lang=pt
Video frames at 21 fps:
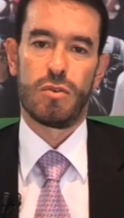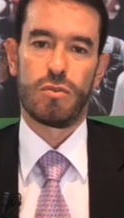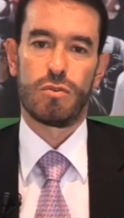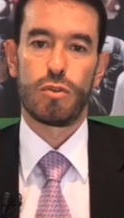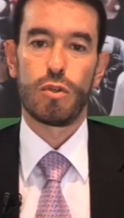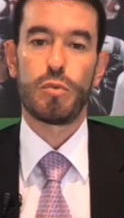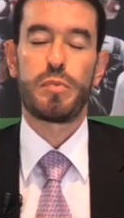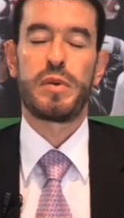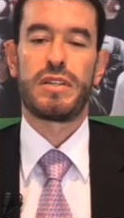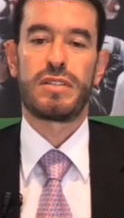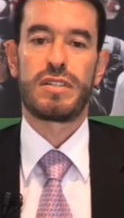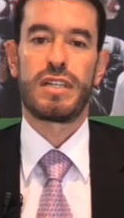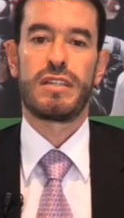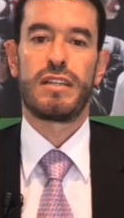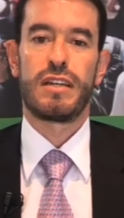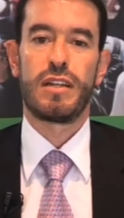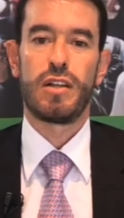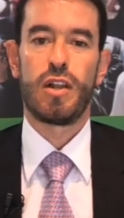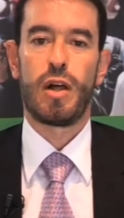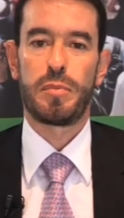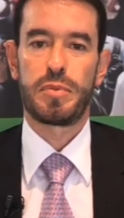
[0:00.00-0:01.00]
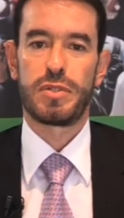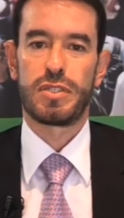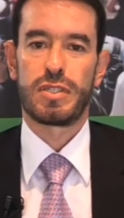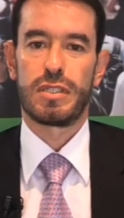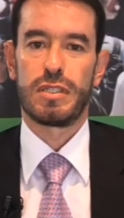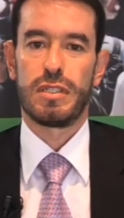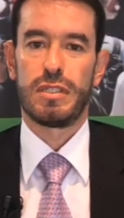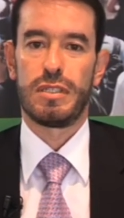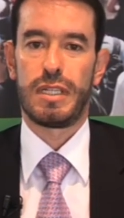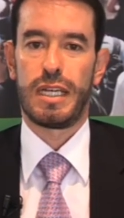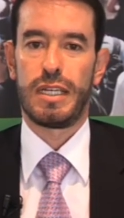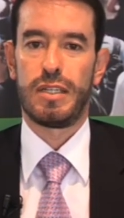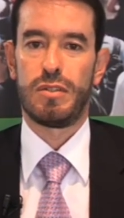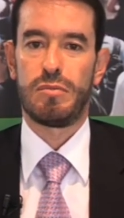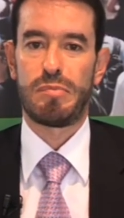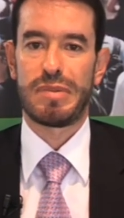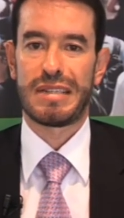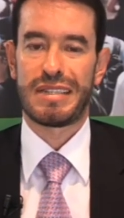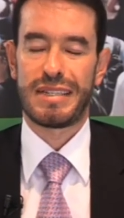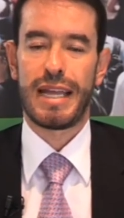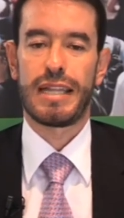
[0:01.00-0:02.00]
O Dr. Pedro Santana Lopes tem
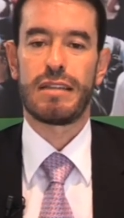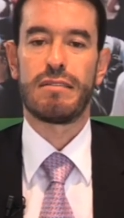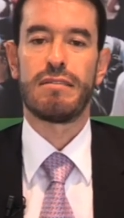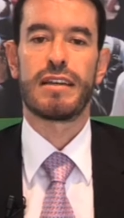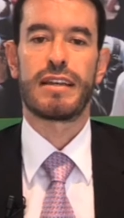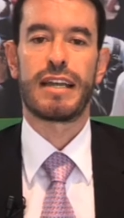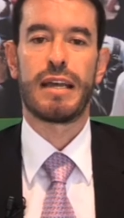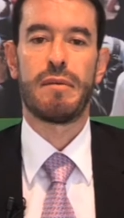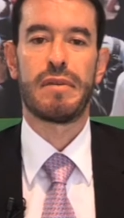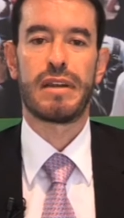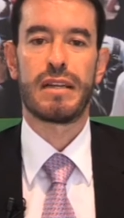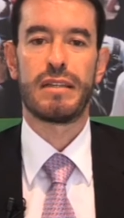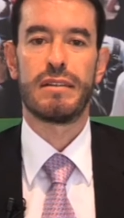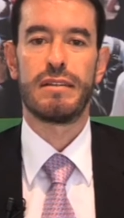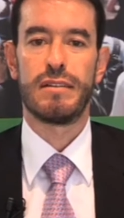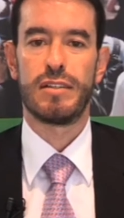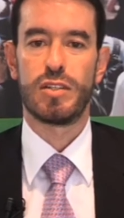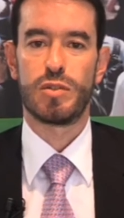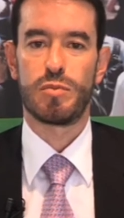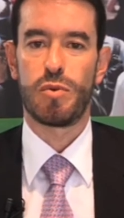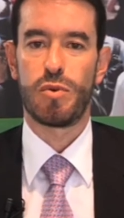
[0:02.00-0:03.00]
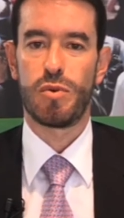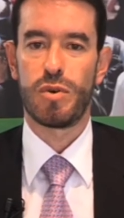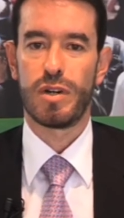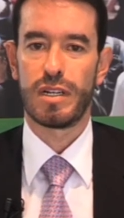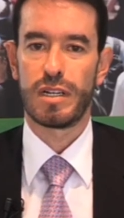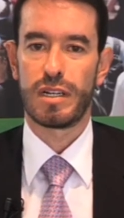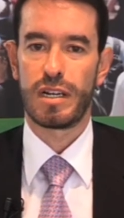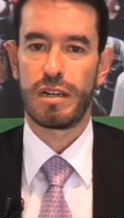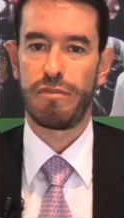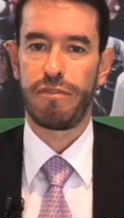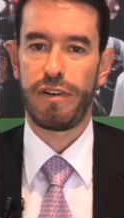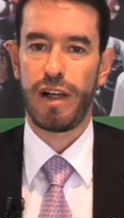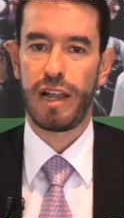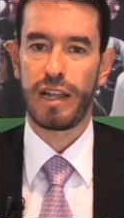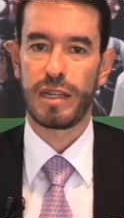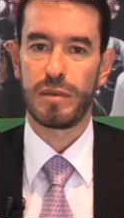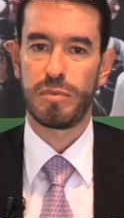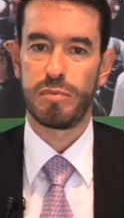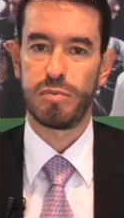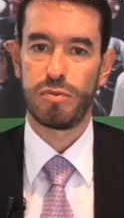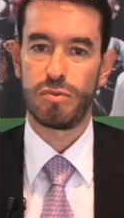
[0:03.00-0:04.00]
um passado na Câmara de Lisboa que
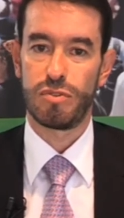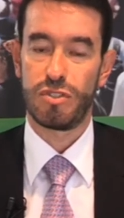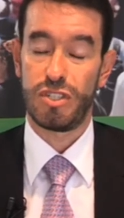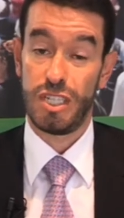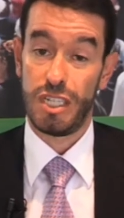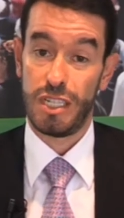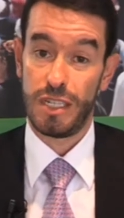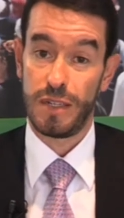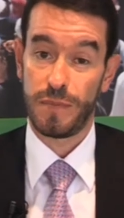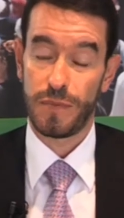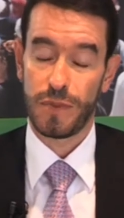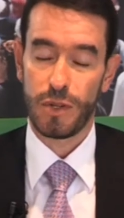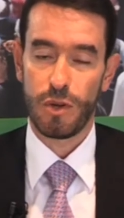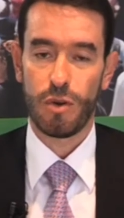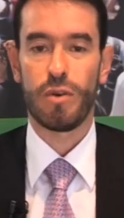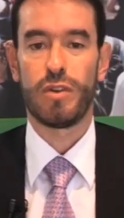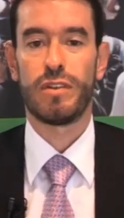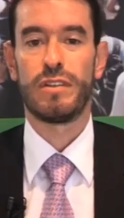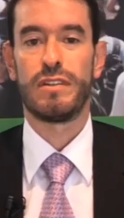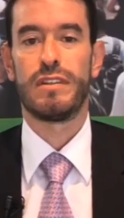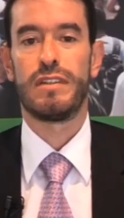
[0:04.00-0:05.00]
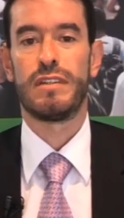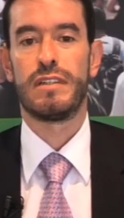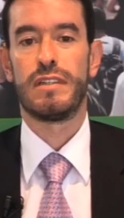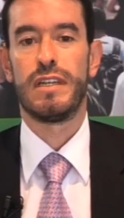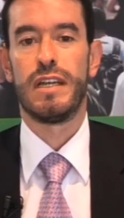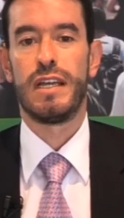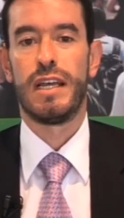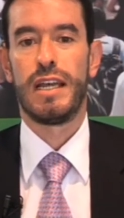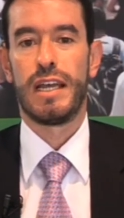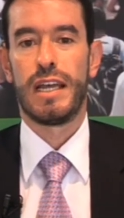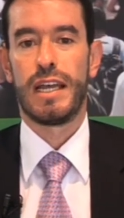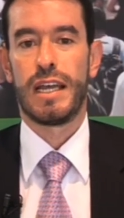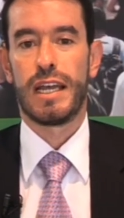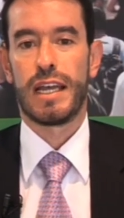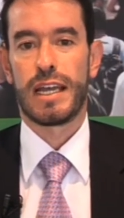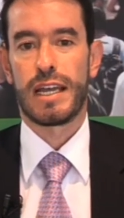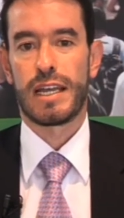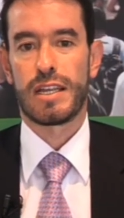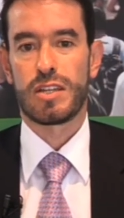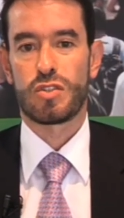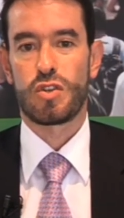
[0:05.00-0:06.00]
fala por si, onde
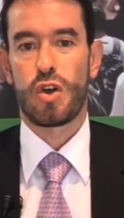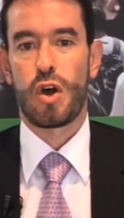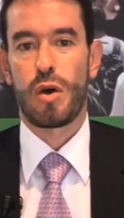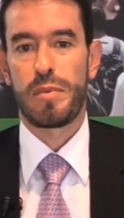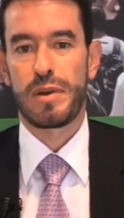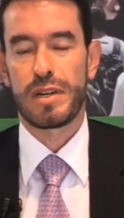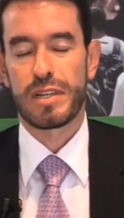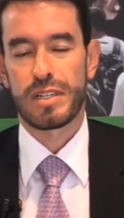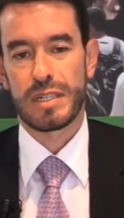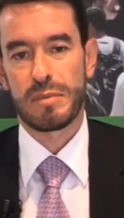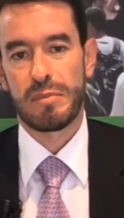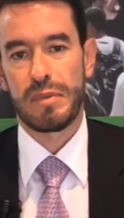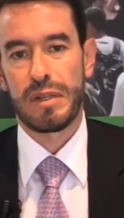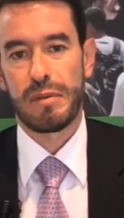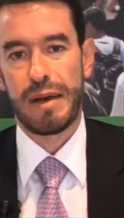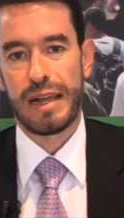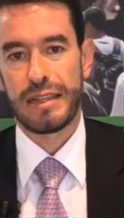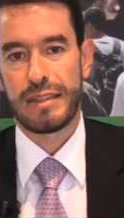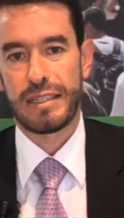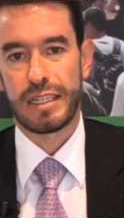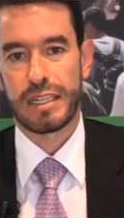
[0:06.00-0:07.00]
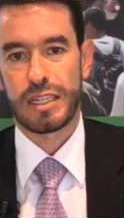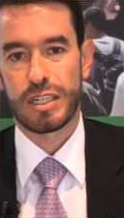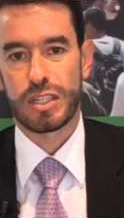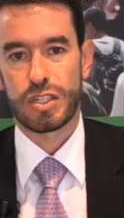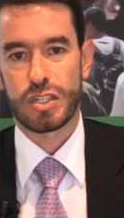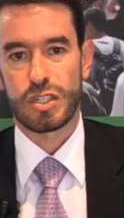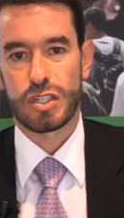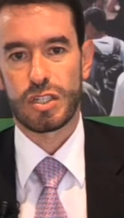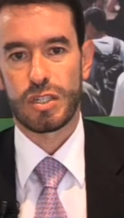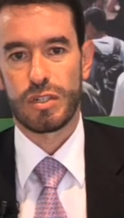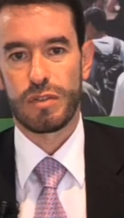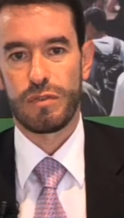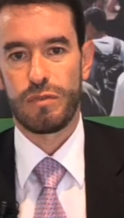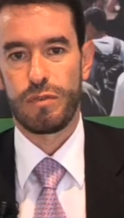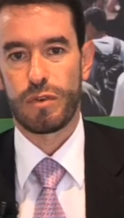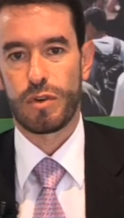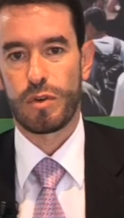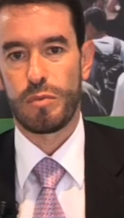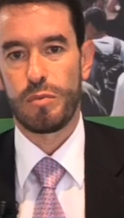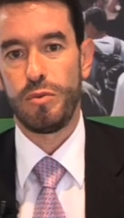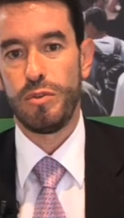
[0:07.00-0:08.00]
as obras emblemáticas
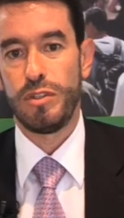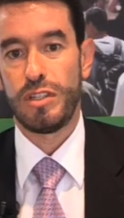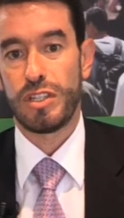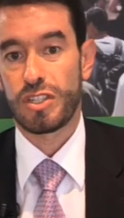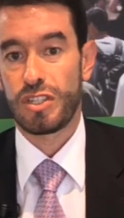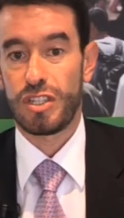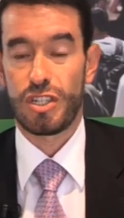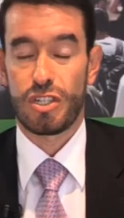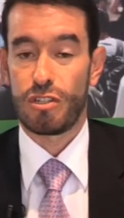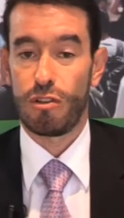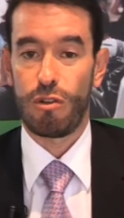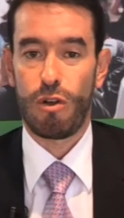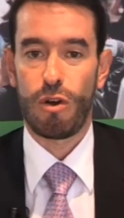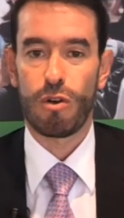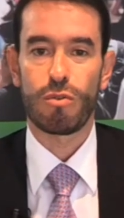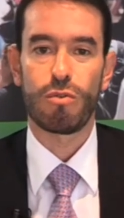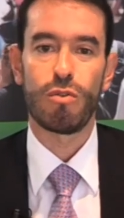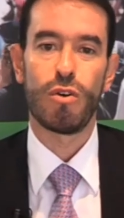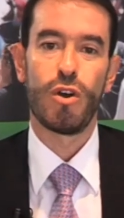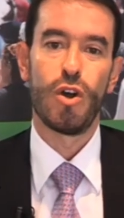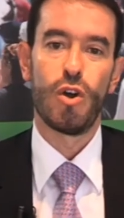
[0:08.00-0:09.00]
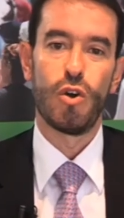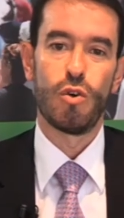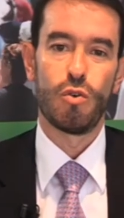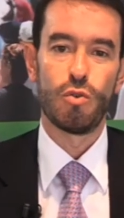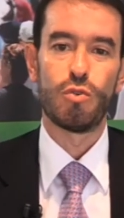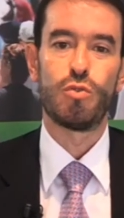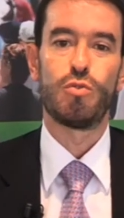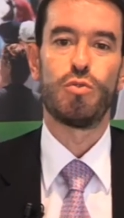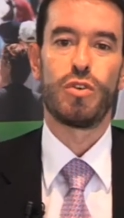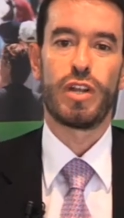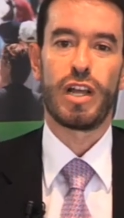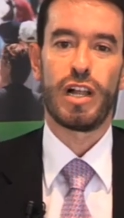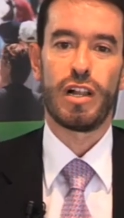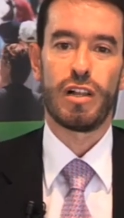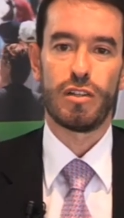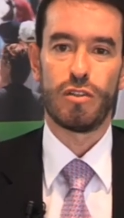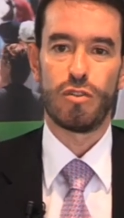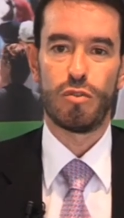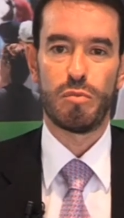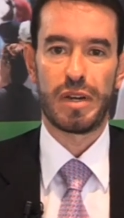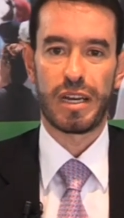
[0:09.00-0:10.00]
foram muitas, desde logo o
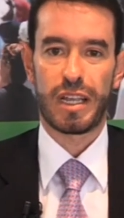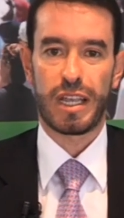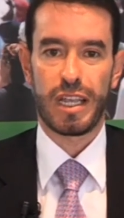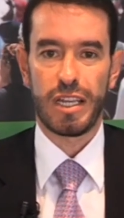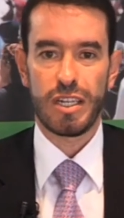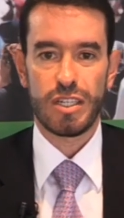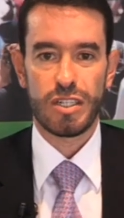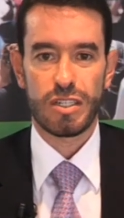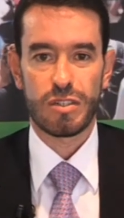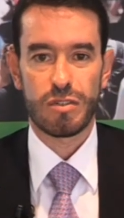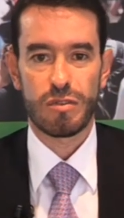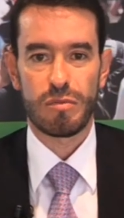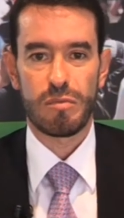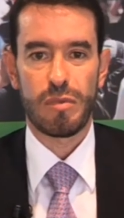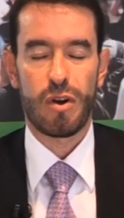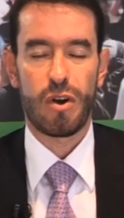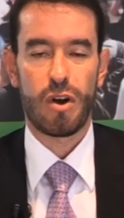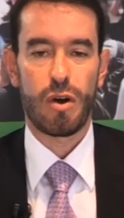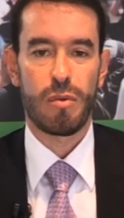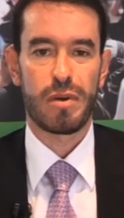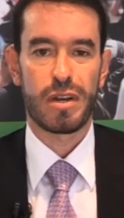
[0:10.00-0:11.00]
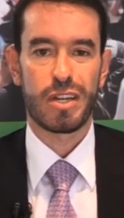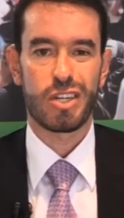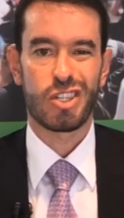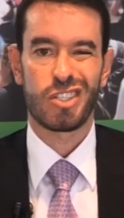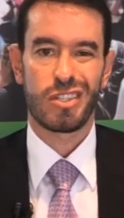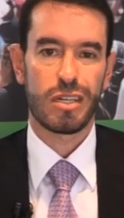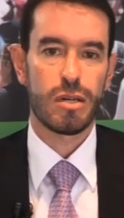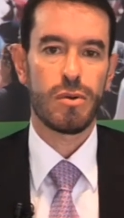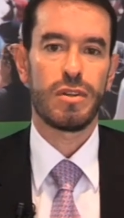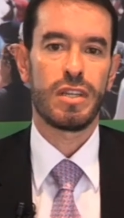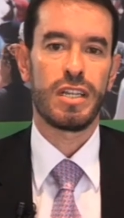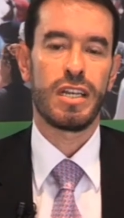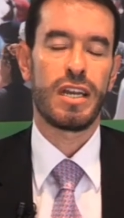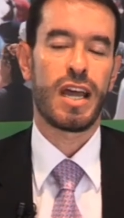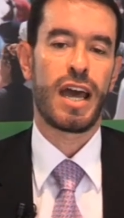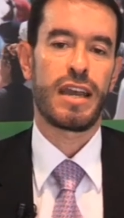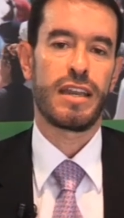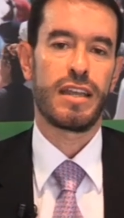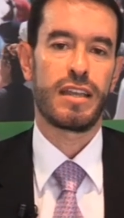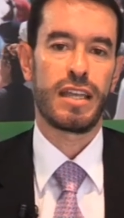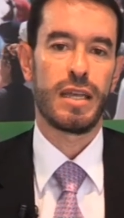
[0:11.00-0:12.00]
túnel do Marquês, uma obra
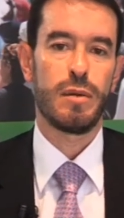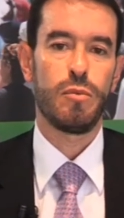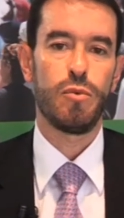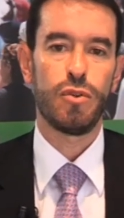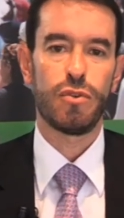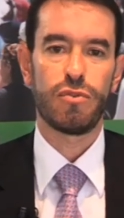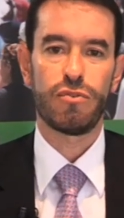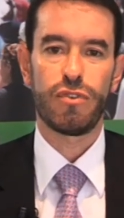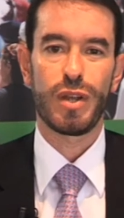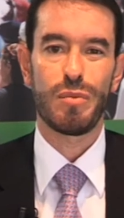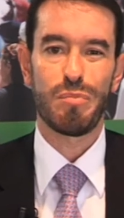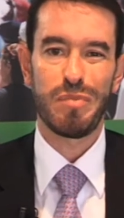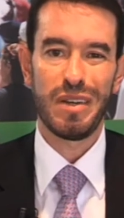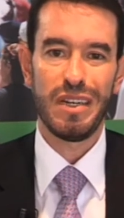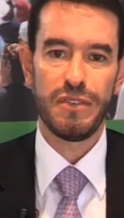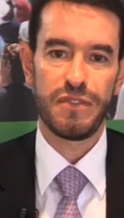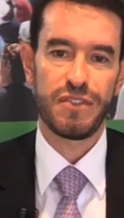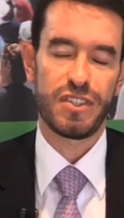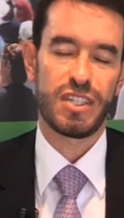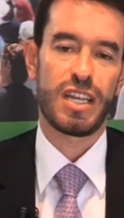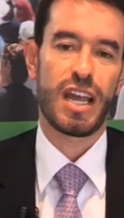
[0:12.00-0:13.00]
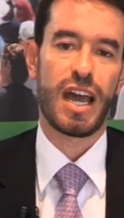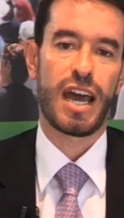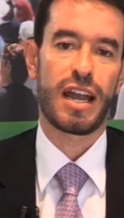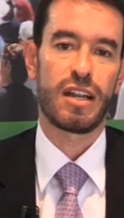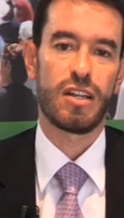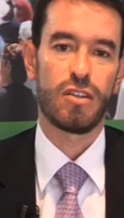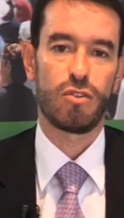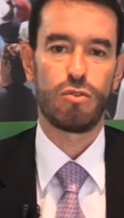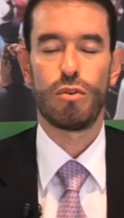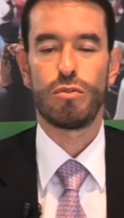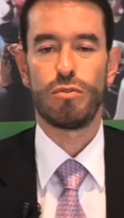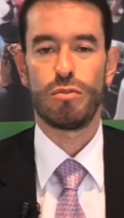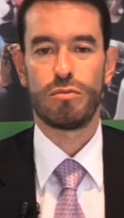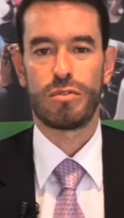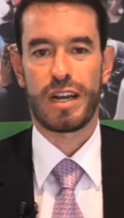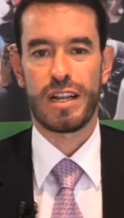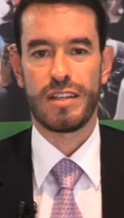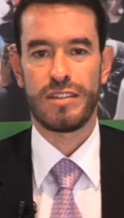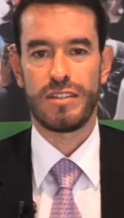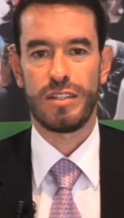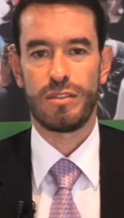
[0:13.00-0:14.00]
extraordinária que a muito veio beneficiar todo o
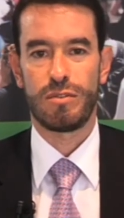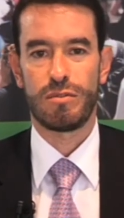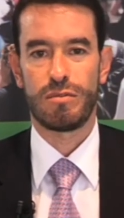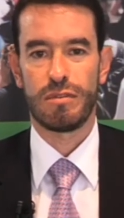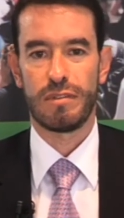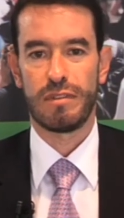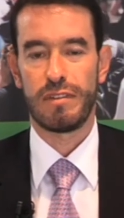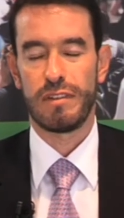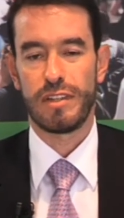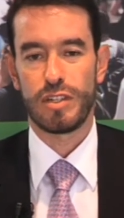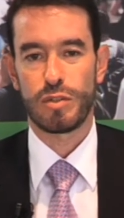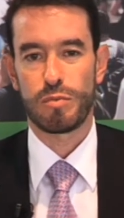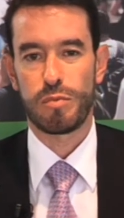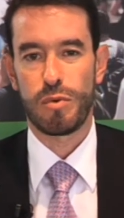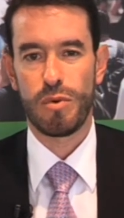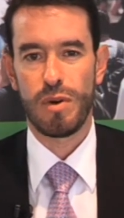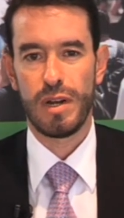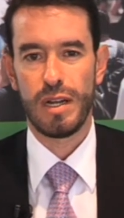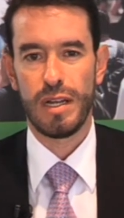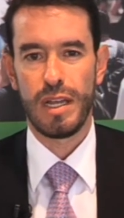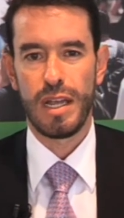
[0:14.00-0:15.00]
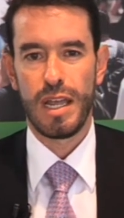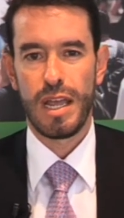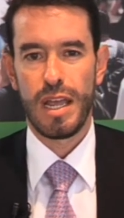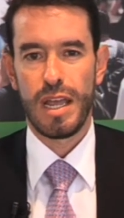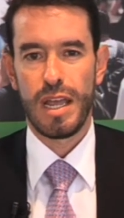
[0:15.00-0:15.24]
trânsito de Lisboa,